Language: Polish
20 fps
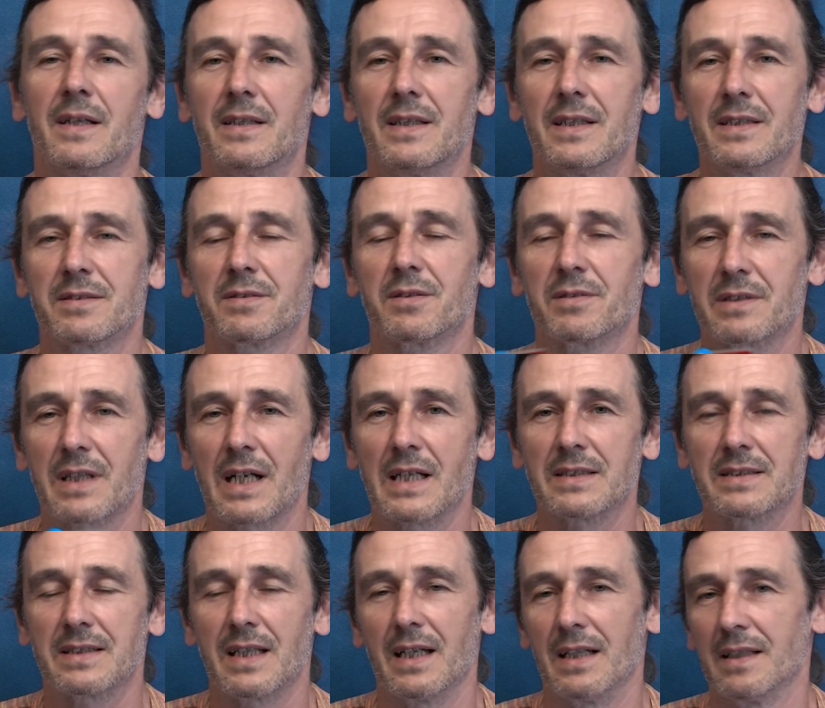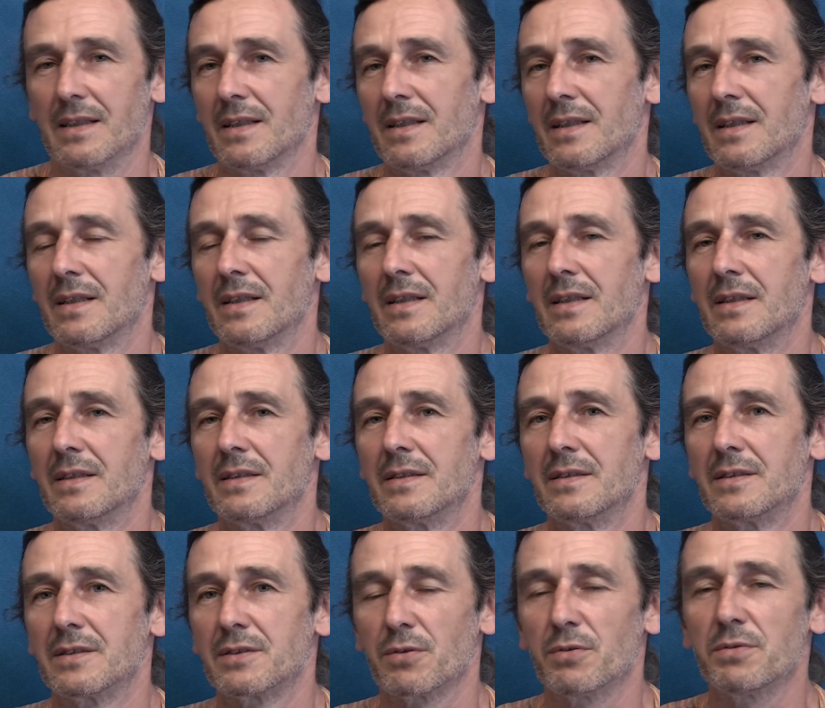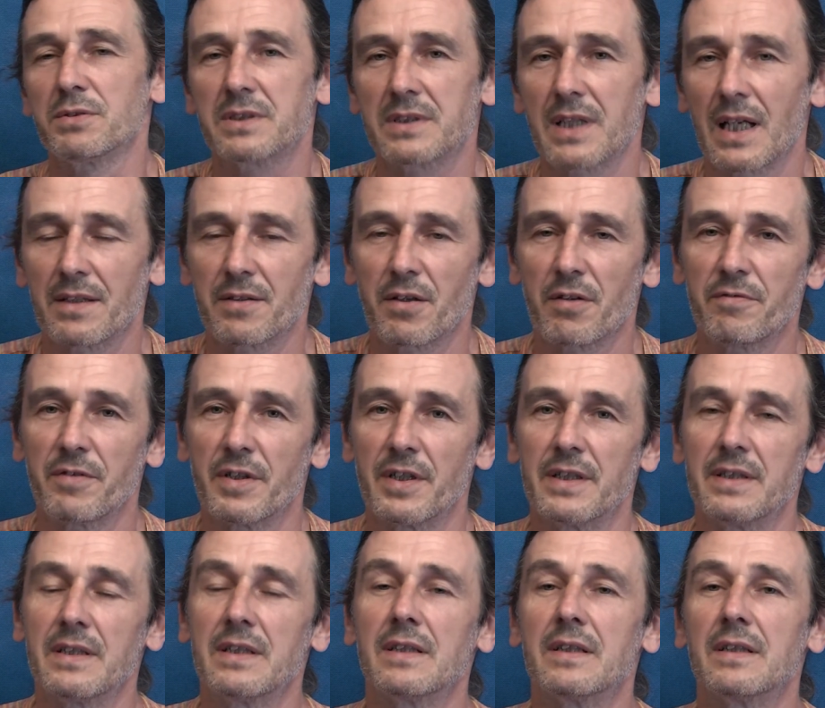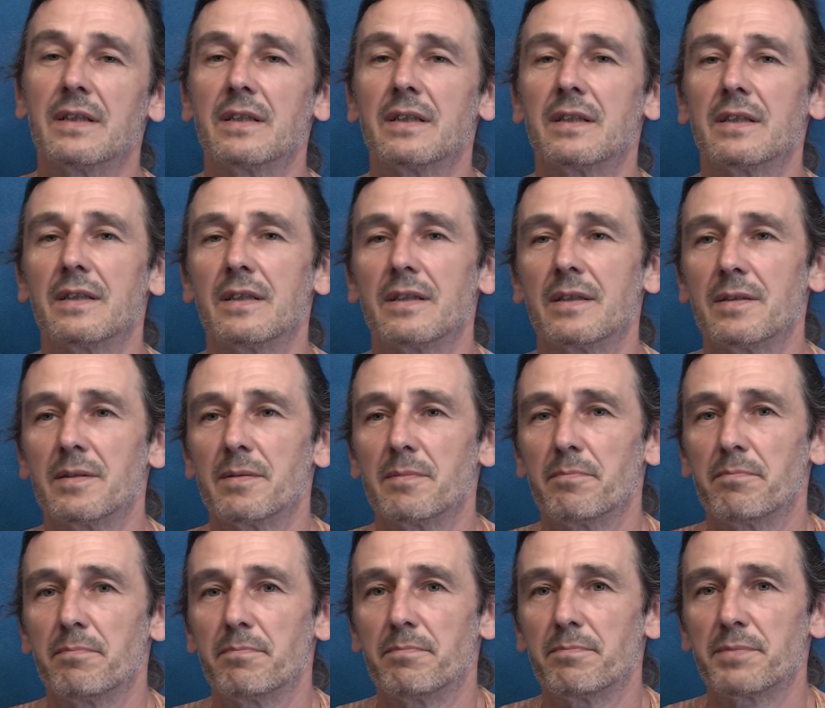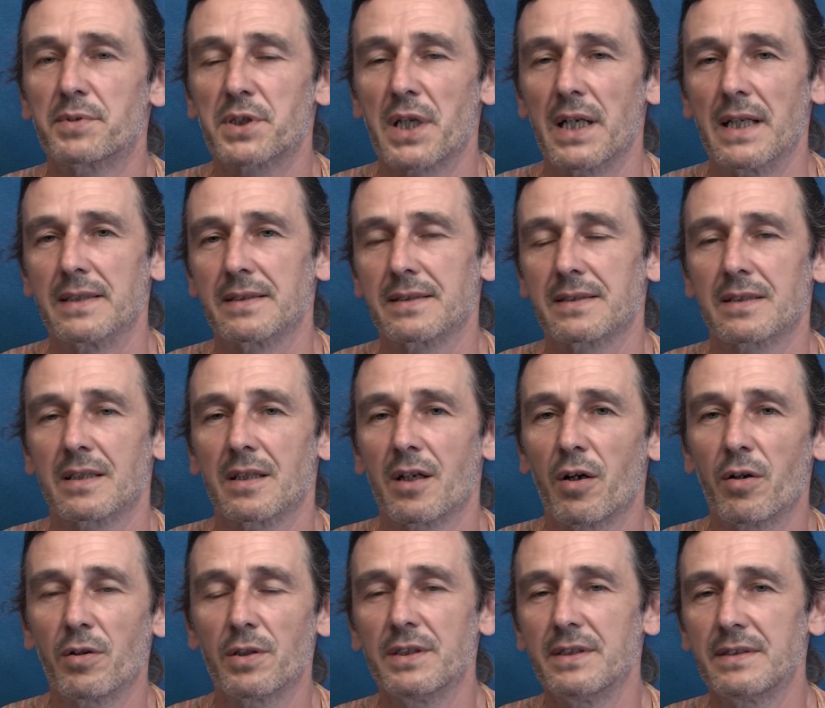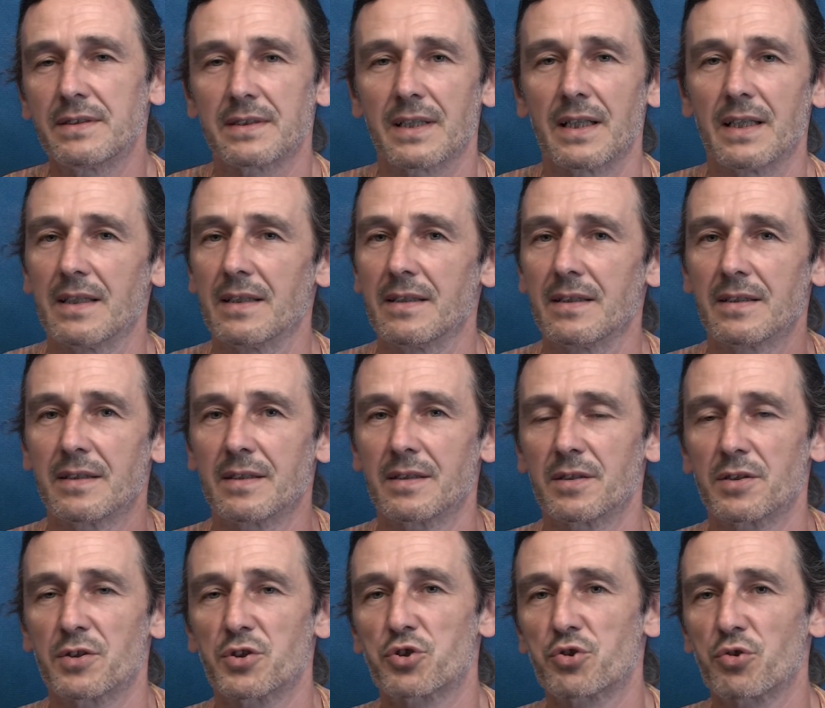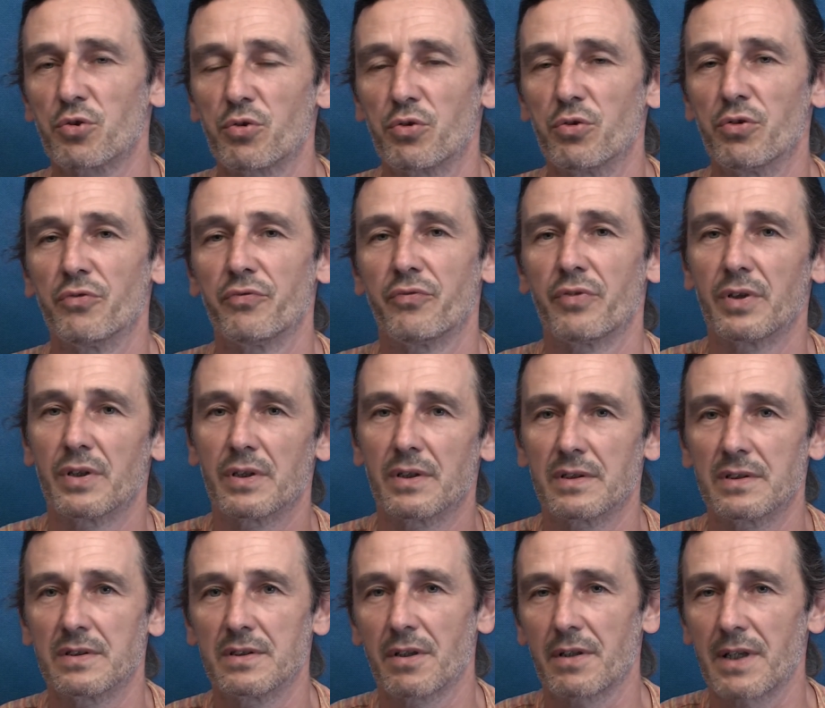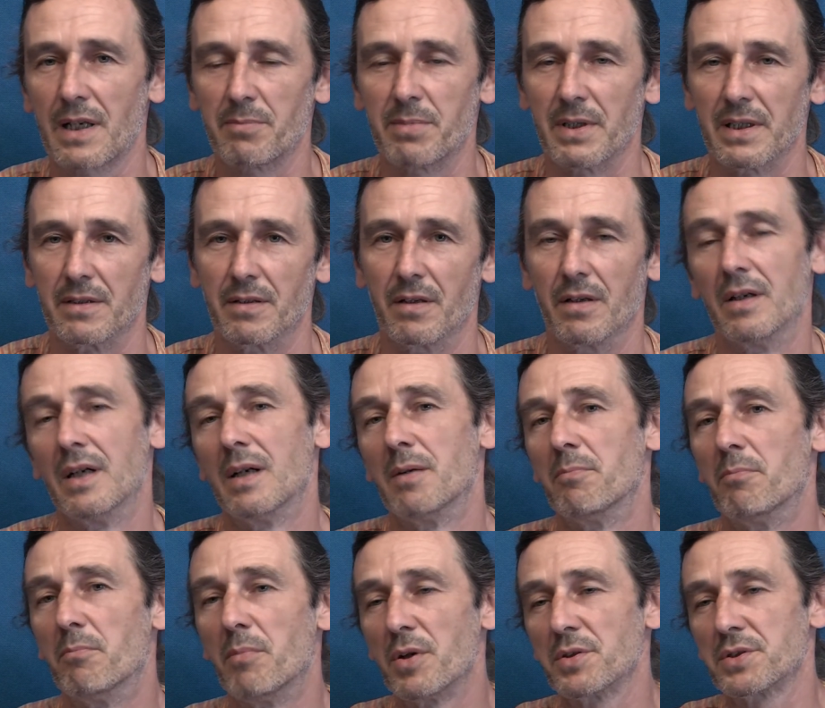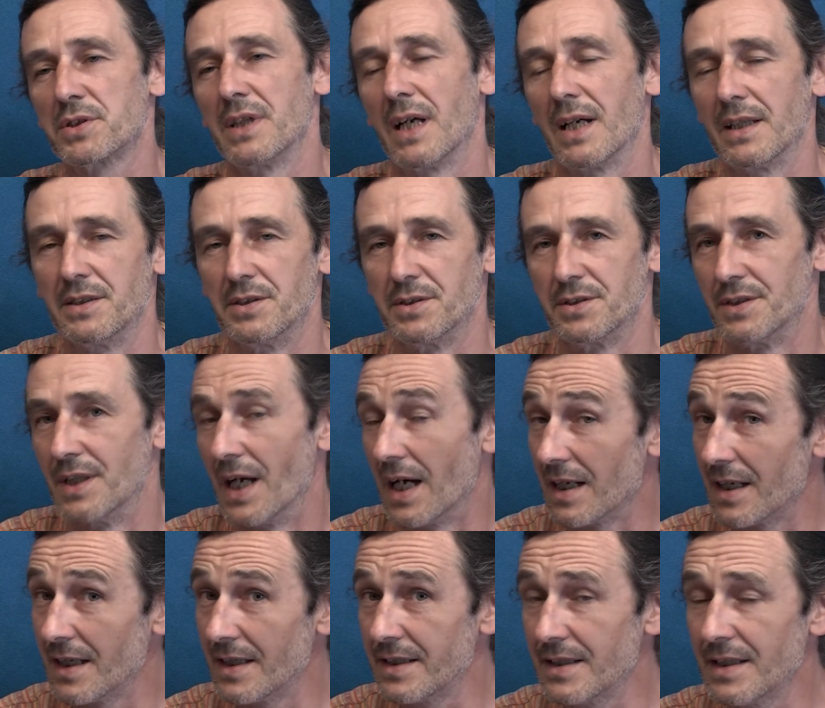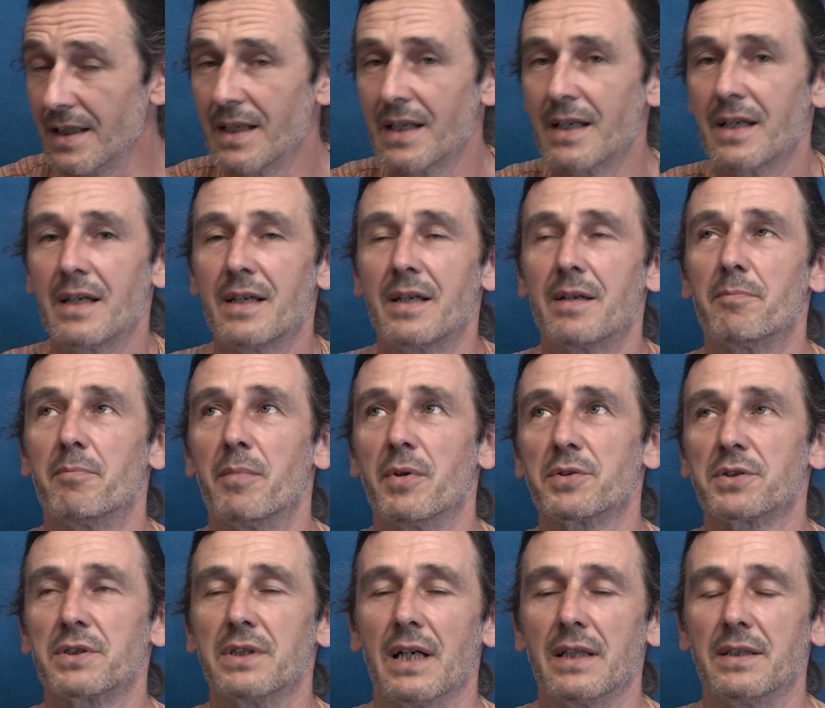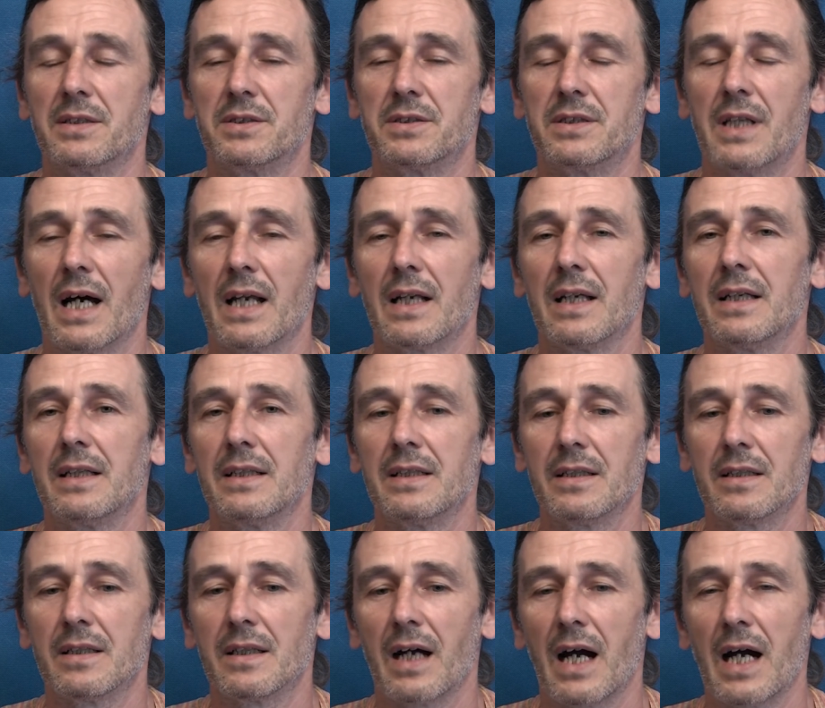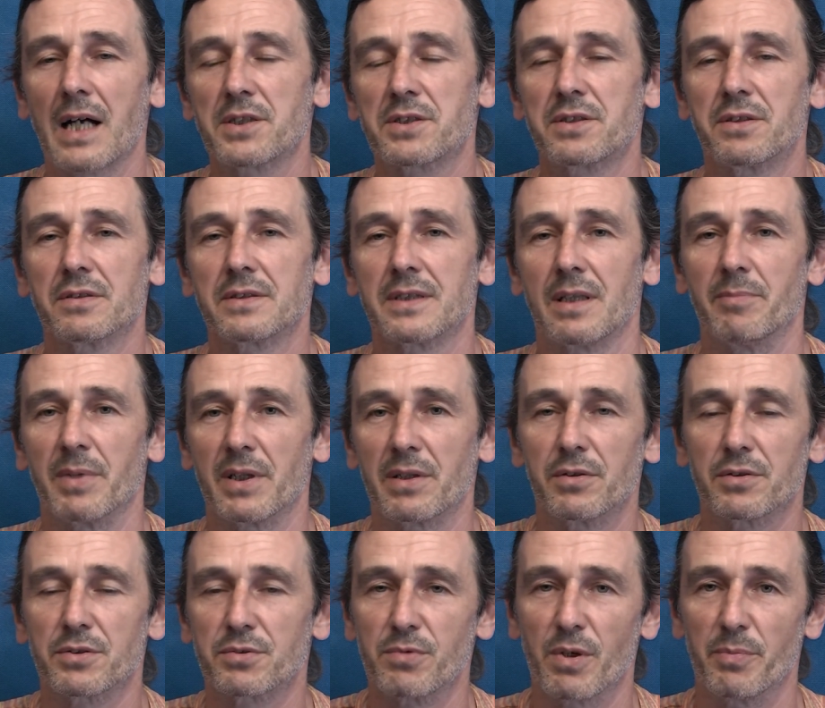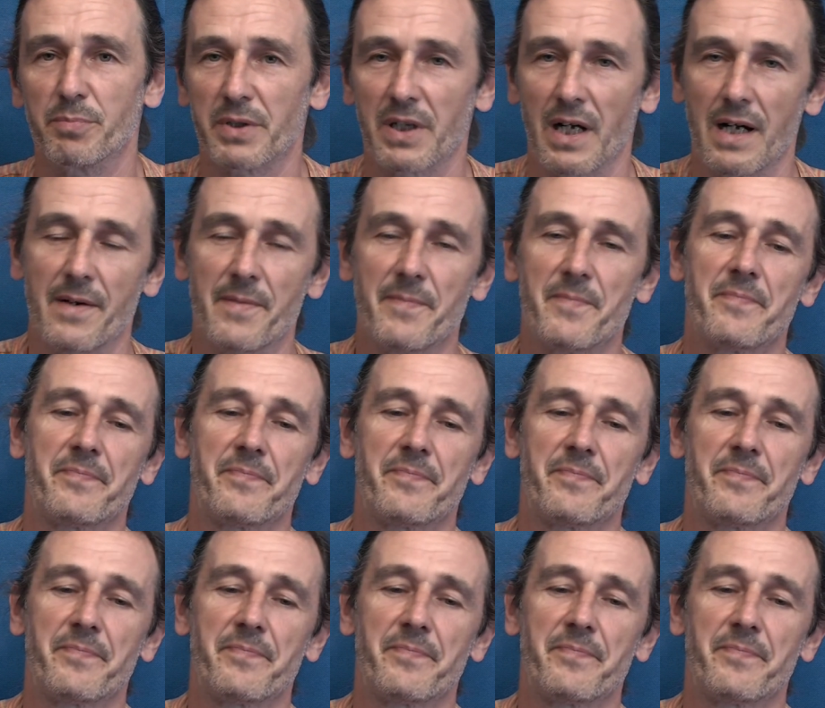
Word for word: Jest to trasa z Ustianowej przez Holice, Żuków do Rabego. Można iść dalej, można iść dalej aż do samego żłobka.